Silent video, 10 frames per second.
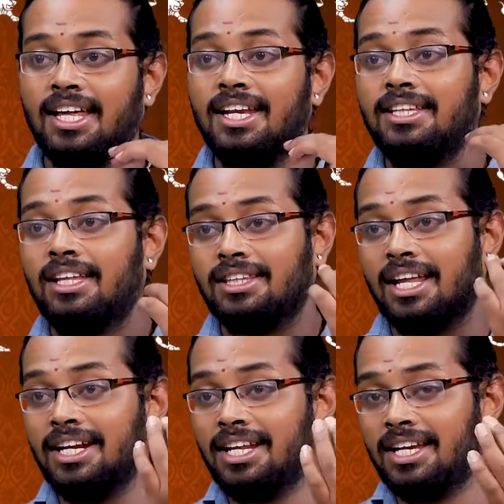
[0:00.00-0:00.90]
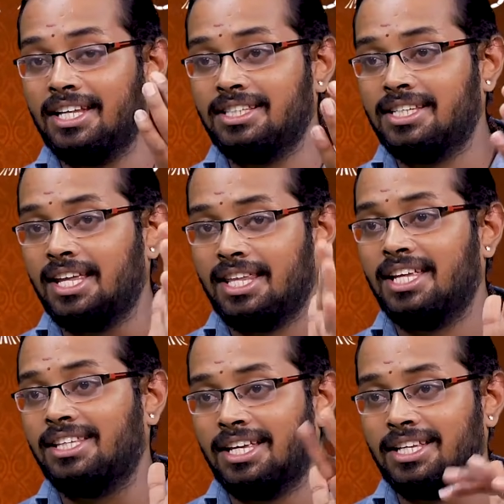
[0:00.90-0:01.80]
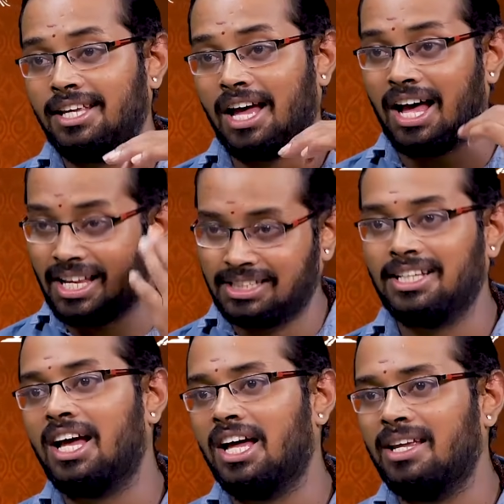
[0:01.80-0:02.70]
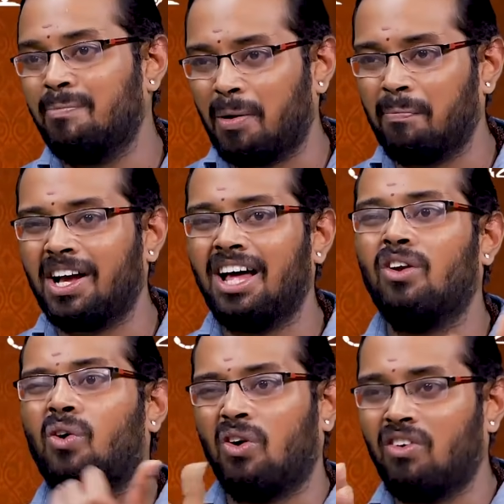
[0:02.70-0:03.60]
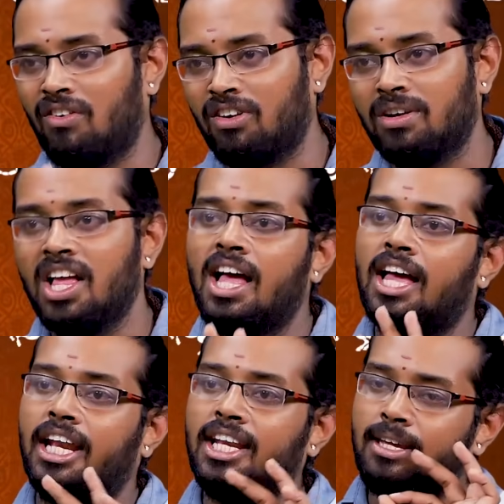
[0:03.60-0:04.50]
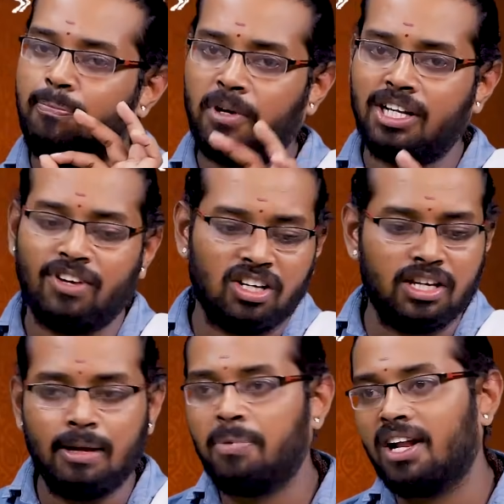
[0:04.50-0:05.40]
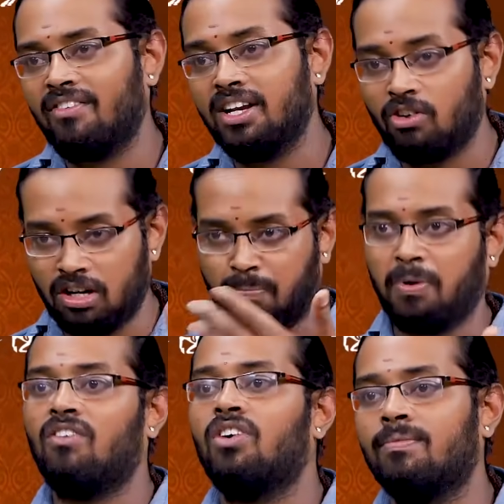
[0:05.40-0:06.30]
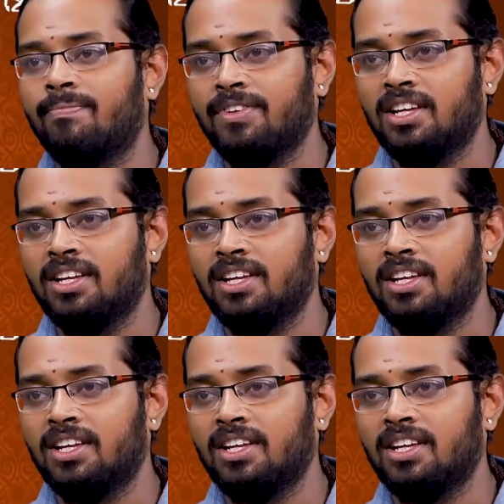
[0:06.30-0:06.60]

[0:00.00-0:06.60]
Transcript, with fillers: తల్లి తండ్రి నుంచి ఏదైతే ఆస్తి కానీ పంపకాల్లో గొడవలు అవ్వడం అంటే ఇప్పటి వరకు ఎప్పుడు అవ్వని కూడా ఇప్పుడు అవ్వడం